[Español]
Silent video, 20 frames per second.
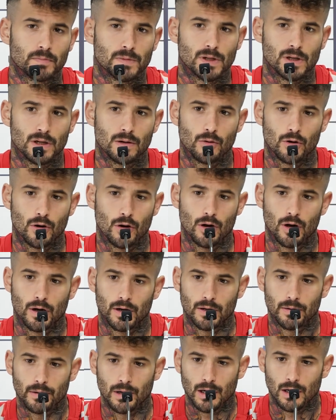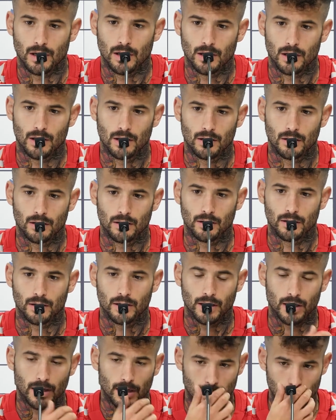Sí, bueno, a nivel
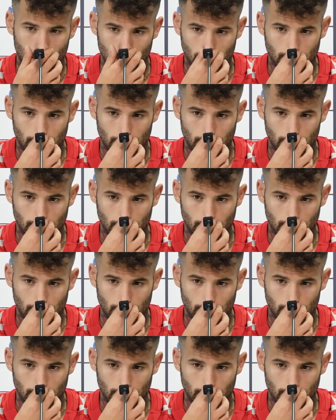eh,